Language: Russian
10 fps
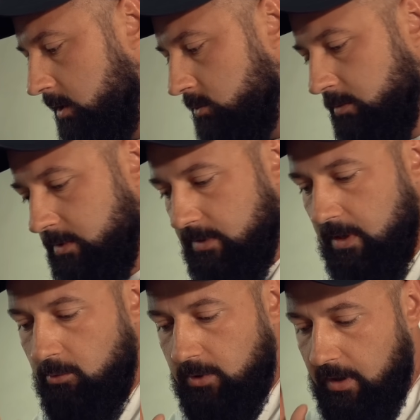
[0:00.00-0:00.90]
И, собственно,
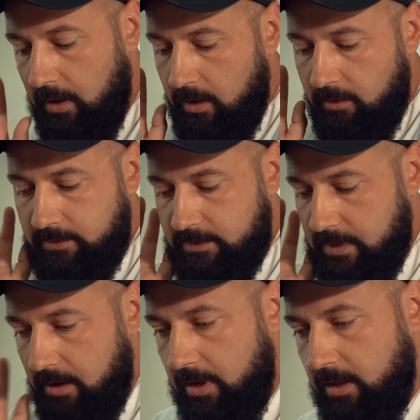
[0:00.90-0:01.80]
завода
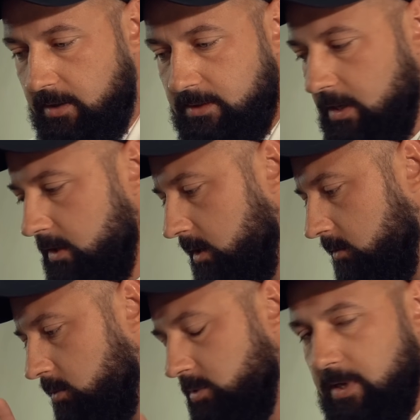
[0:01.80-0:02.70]
вся военная техника,
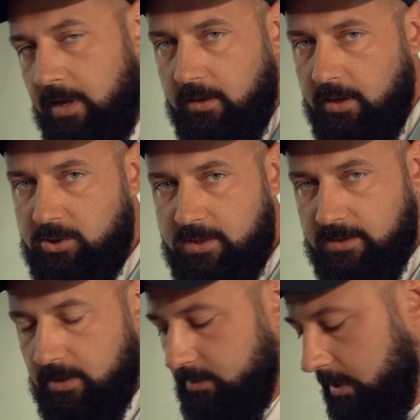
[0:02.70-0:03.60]
в том числе
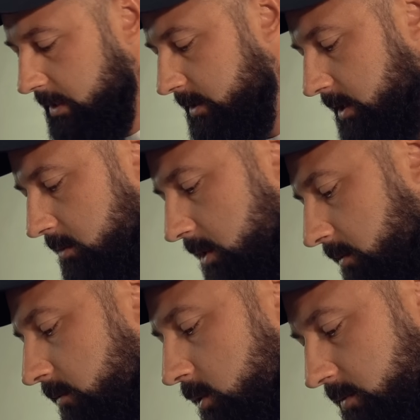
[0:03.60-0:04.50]
ЛГ-69, красится именно
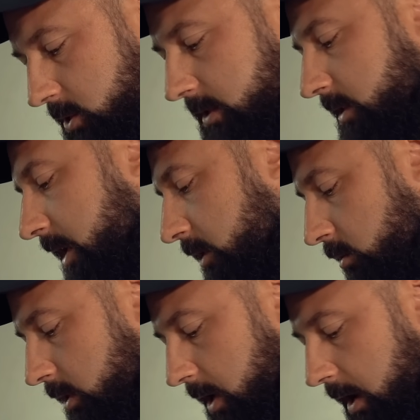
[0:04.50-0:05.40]
вот в
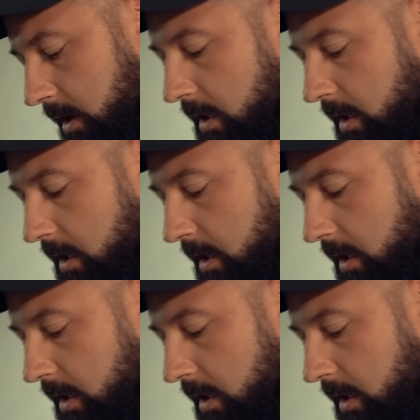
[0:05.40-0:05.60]
6003.